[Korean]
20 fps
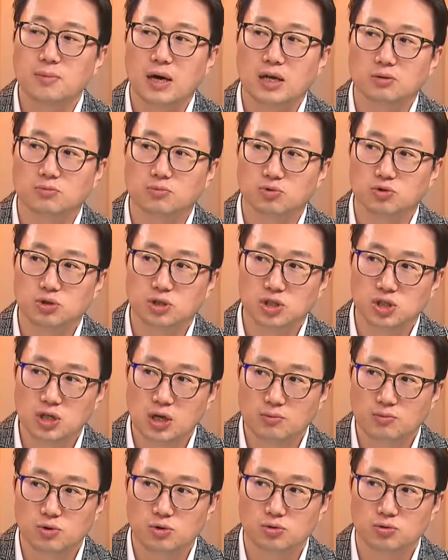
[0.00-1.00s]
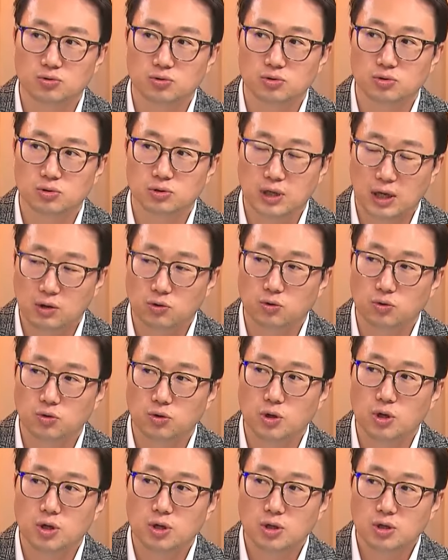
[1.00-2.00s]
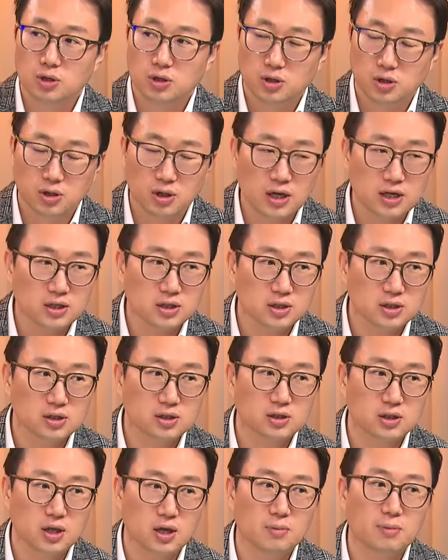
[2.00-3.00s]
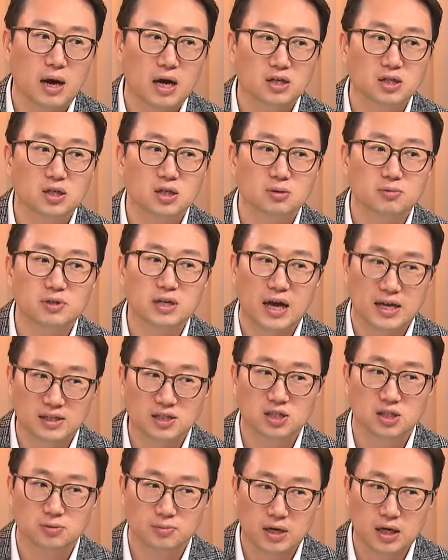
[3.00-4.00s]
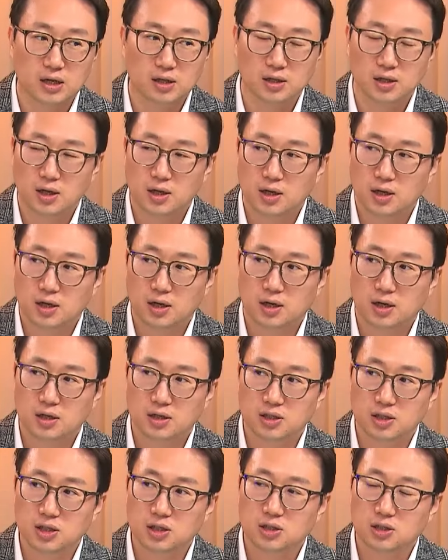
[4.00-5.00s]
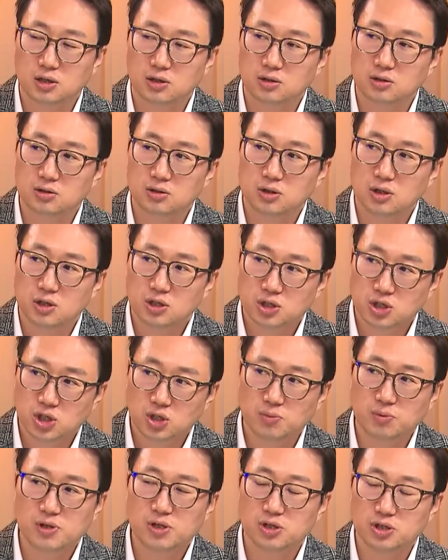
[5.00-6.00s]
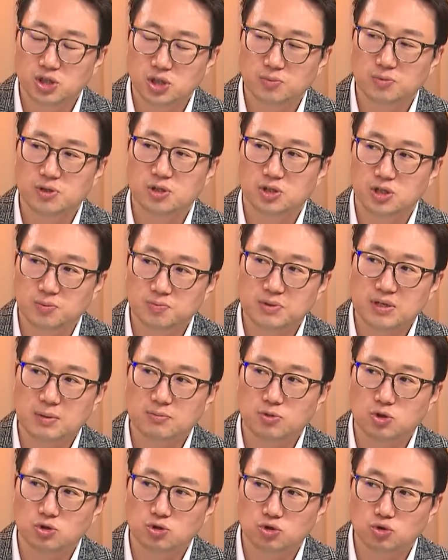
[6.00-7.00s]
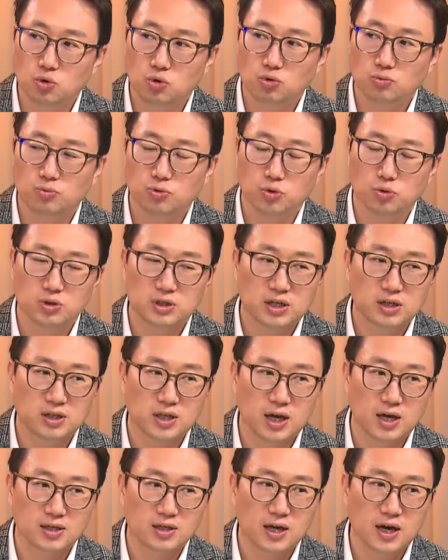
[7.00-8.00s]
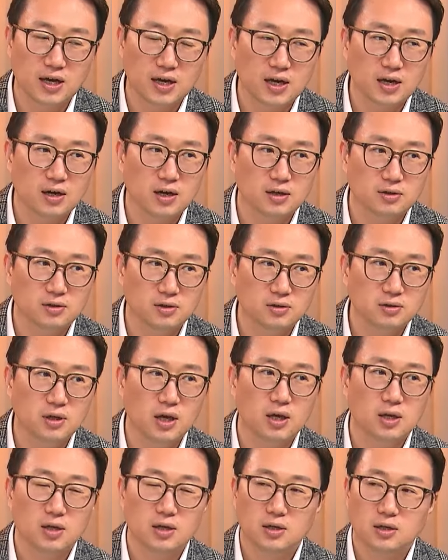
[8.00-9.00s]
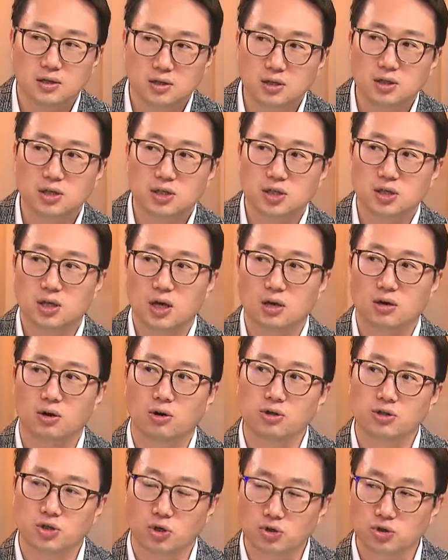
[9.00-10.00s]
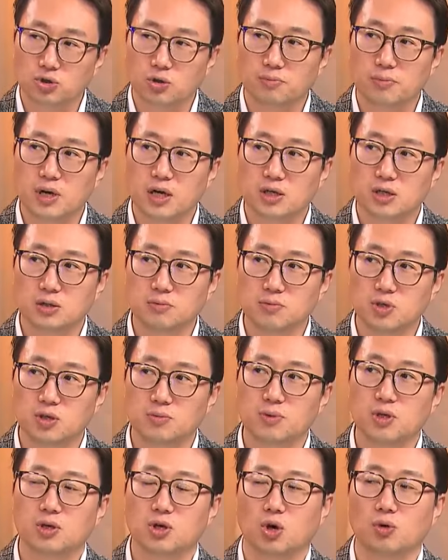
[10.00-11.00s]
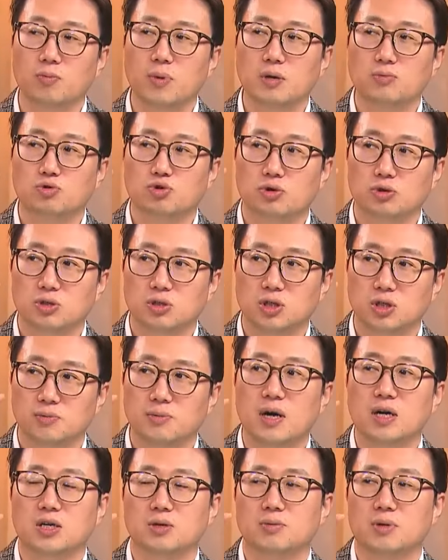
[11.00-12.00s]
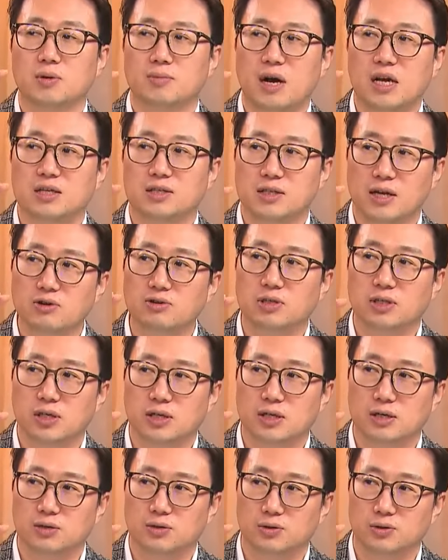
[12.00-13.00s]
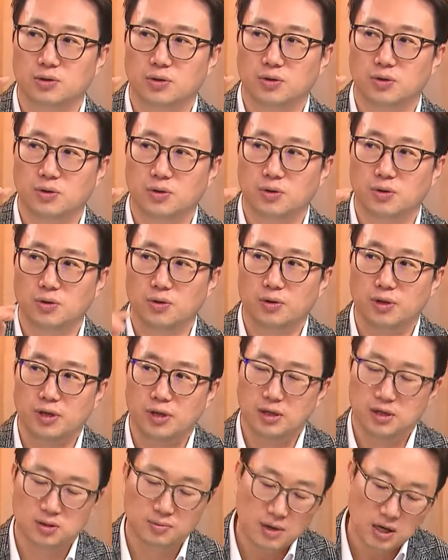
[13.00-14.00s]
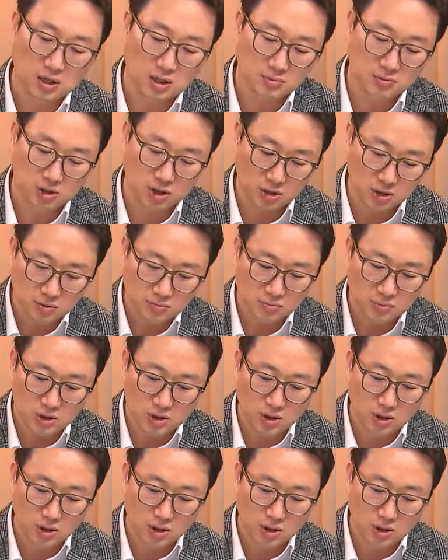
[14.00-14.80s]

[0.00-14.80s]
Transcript: 많은 분들이 시장 불용되고 그랬을 때만큼은 아니지만 어 2011년, 12년, 13년 수도권 부동산이 대세 하락하던 그 시기에 거의 정점만큼 이미 경매 물건은 그만큼이나 많이 쌓여 있다라는 거죠. 음. 네. 그만큼 지금